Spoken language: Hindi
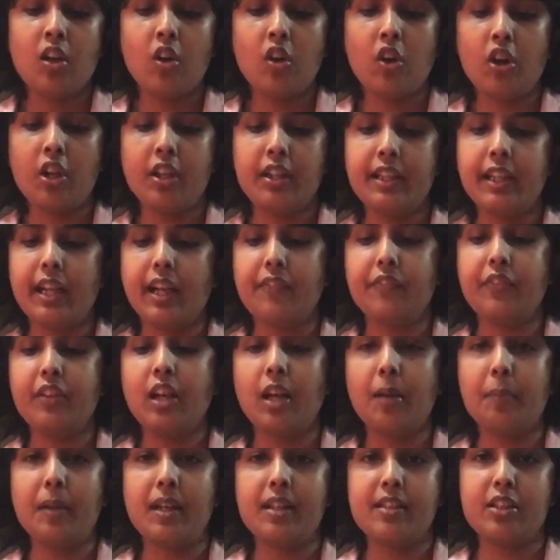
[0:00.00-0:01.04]
और या फिर
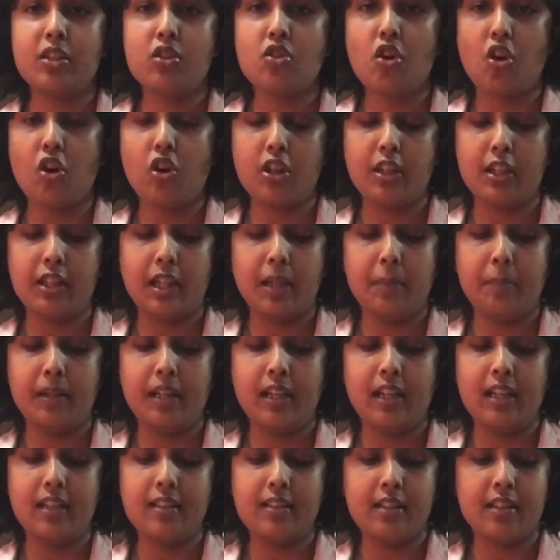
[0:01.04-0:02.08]
आप ऐसे ड्रॉ करके भी
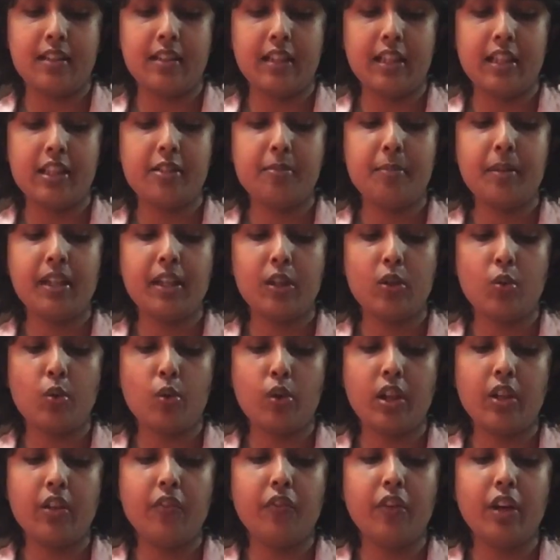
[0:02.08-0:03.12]
खेल सकते हैं इसमें के
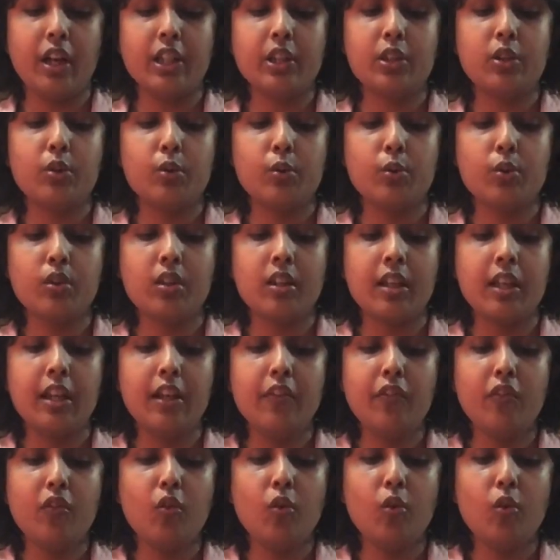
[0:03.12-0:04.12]
टोटल वन टू थ्री